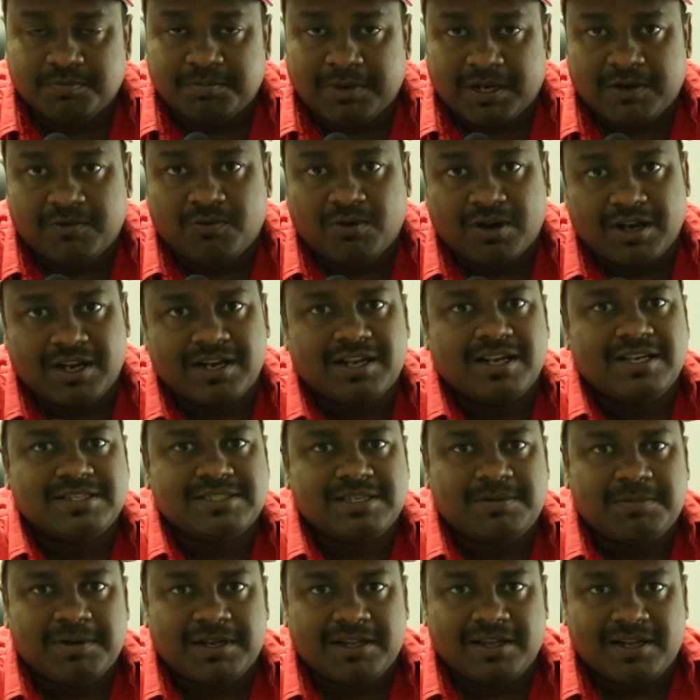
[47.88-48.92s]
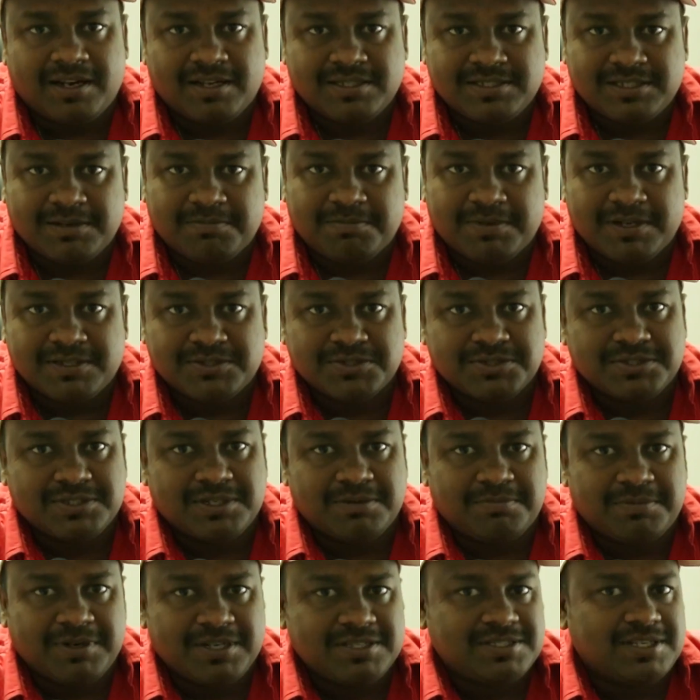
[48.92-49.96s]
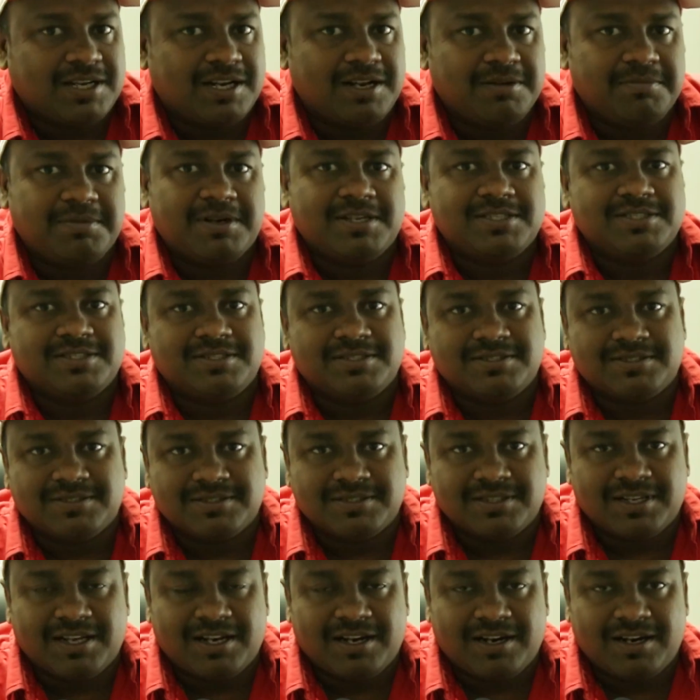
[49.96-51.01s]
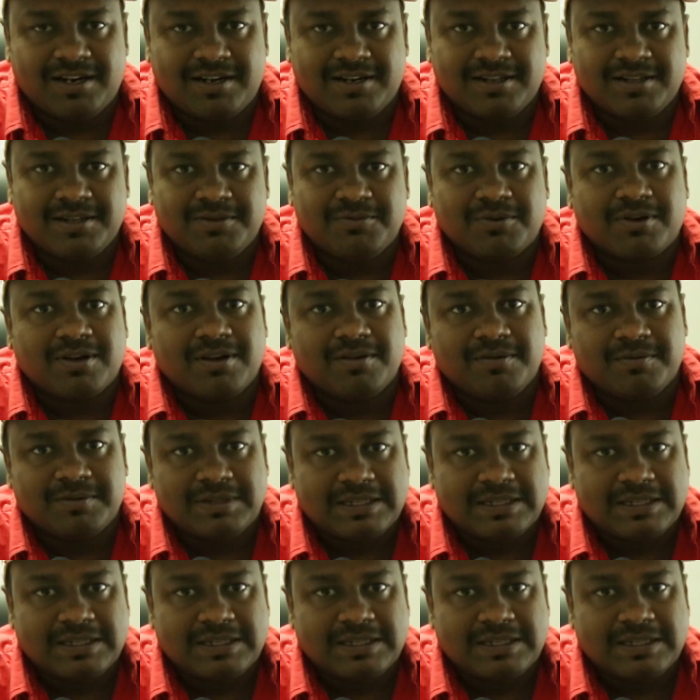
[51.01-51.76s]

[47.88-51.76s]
మనం ఒకరికే సమాధానం చెప్పాల్సి వచ్చినప్పుడే చాలా ప్రెషర్ ఉంటుంది అలాంటిది ఒక